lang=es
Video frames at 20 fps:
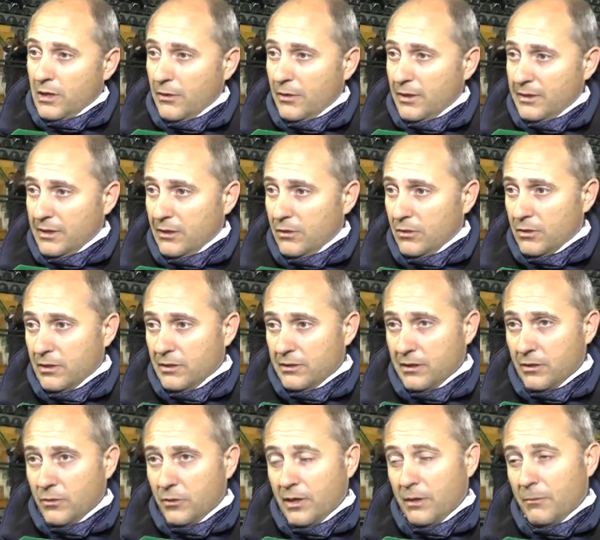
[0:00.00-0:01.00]
caballeros, que
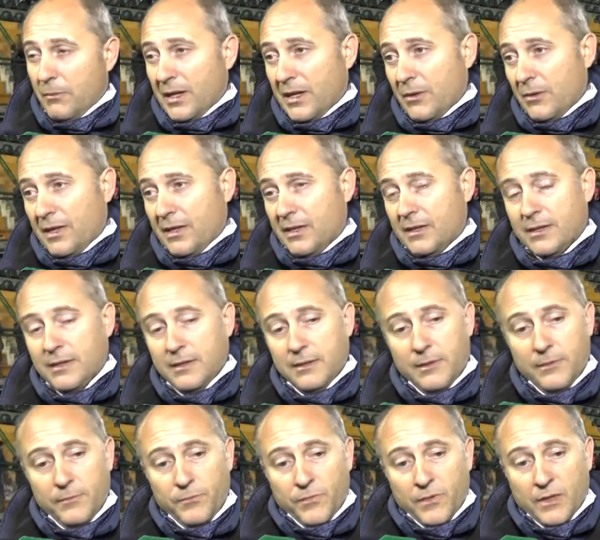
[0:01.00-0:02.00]
se juega en Bahía Blanca,
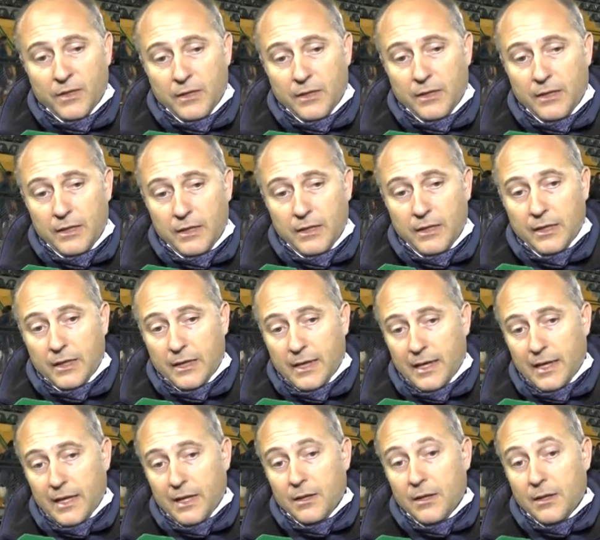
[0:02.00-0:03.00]
y
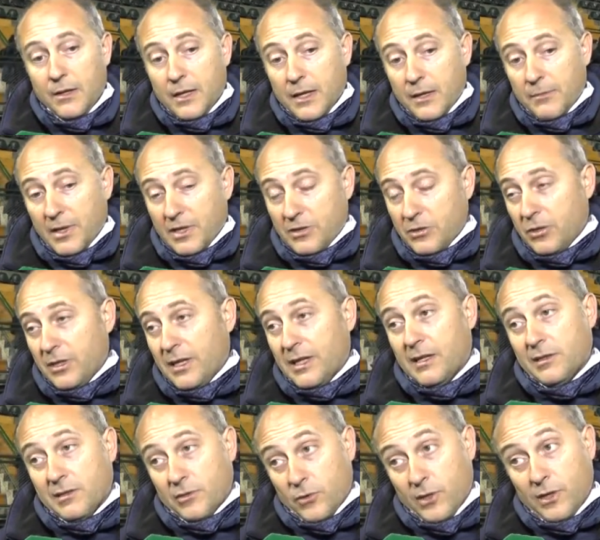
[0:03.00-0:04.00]
el de mayores
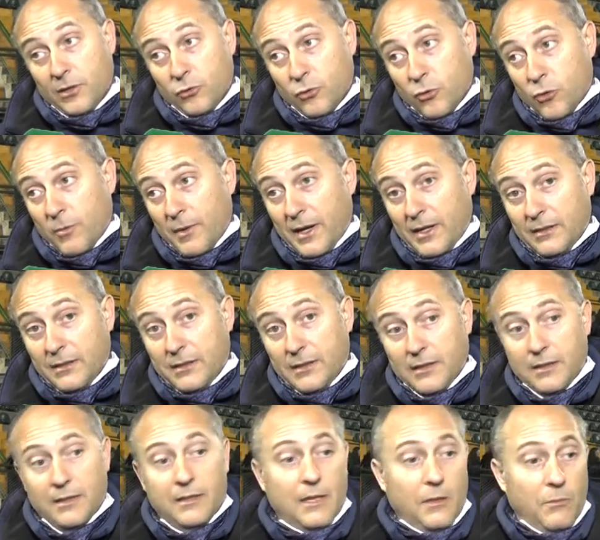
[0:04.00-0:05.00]
que se juega en Tucumán,
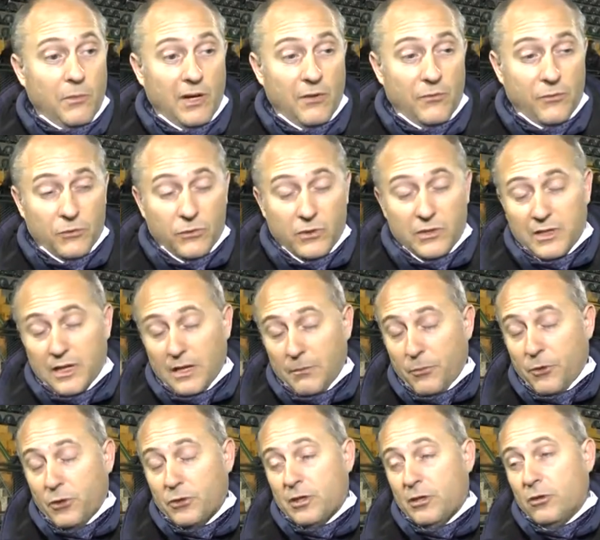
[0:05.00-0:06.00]
que es digamos la frutilla del
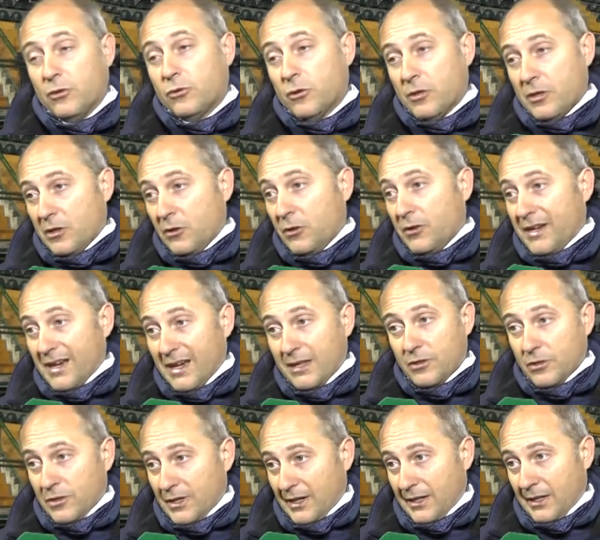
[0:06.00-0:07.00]
poste, los torneos
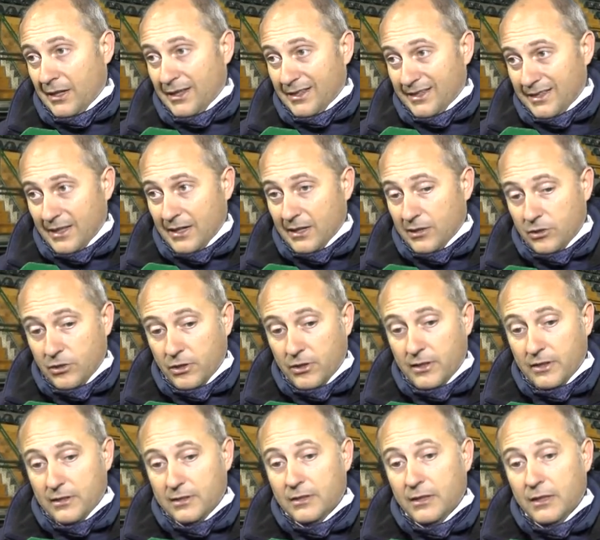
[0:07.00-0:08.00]
nacionales de
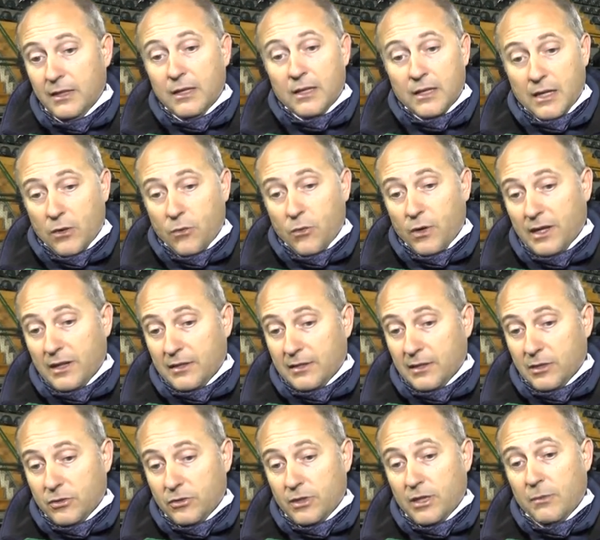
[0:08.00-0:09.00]
selecciones que juegan las
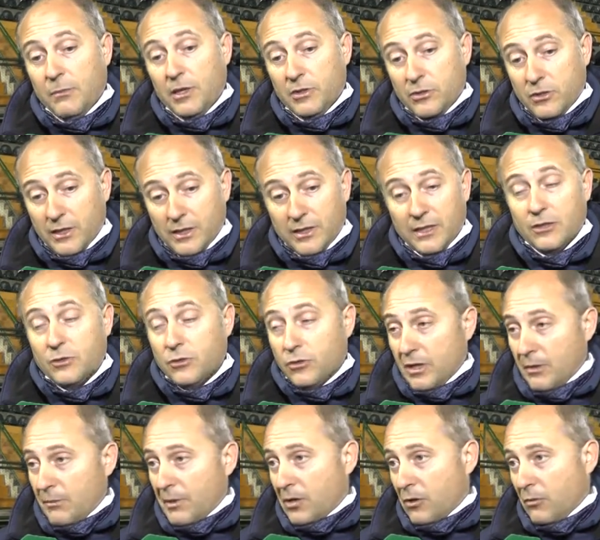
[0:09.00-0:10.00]
selecciones mayores, tanto
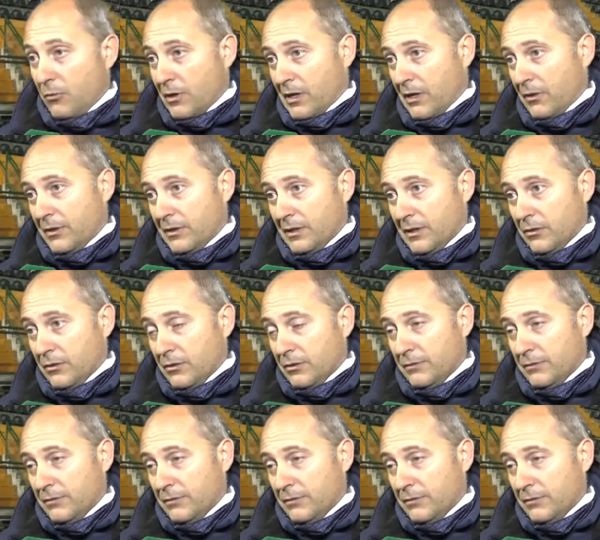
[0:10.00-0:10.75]
damas como caballeros.